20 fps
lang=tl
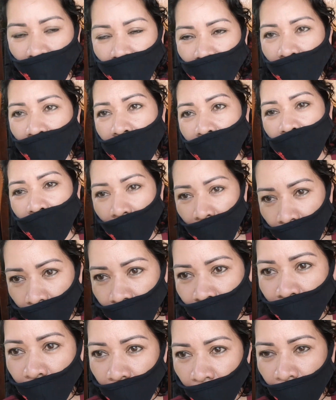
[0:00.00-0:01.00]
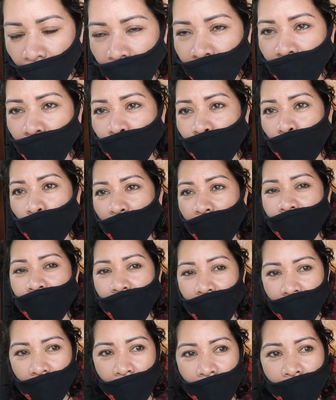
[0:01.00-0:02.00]
na kailangan talaga hindi
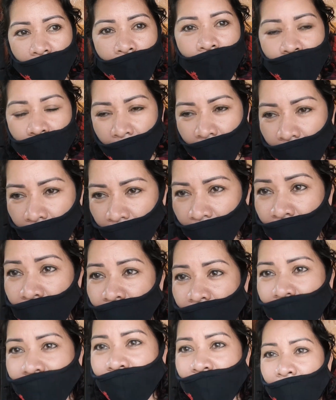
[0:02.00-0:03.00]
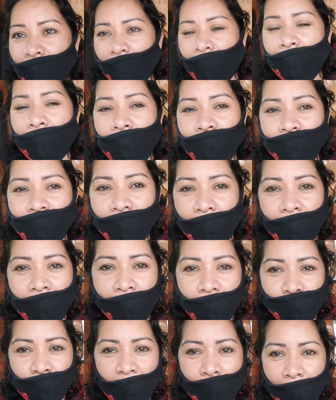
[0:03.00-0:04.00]
pwede na naiinggit ka lang
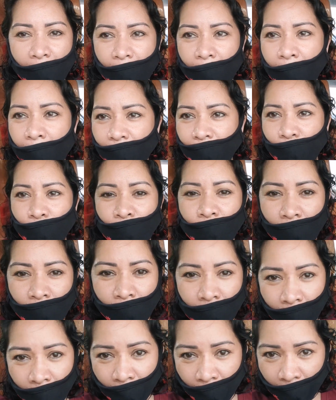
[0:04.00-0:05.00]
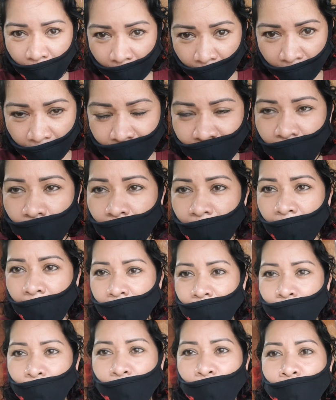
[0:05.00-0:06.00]
dahil may bahay yung
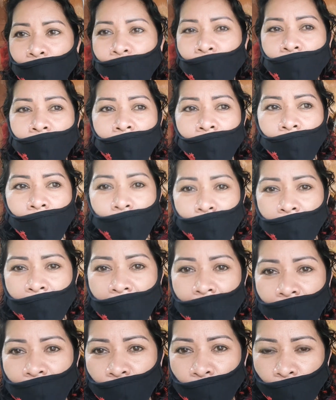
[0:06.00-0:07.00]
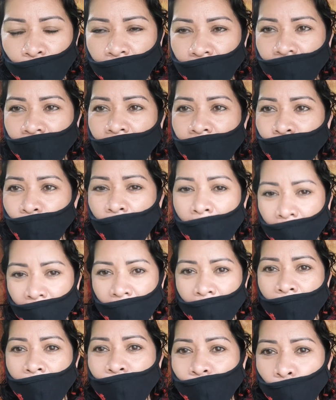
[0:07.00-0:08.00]
kasamahan mo pero hindi mo
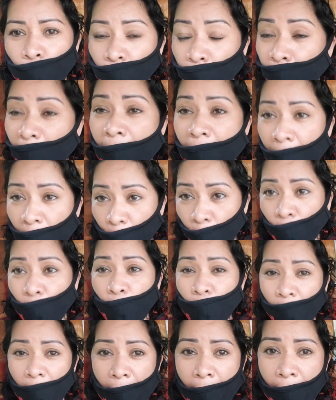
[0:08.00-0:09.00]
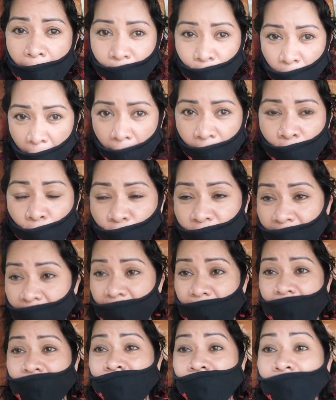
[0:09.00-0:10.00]
alam kung, pa, kung gaano ano
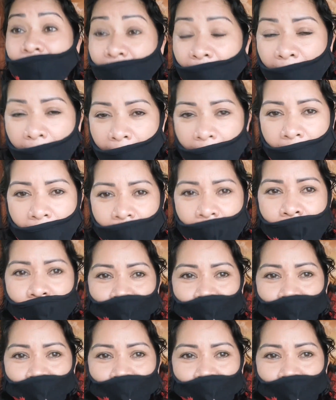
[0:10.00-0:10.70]
tiniis nila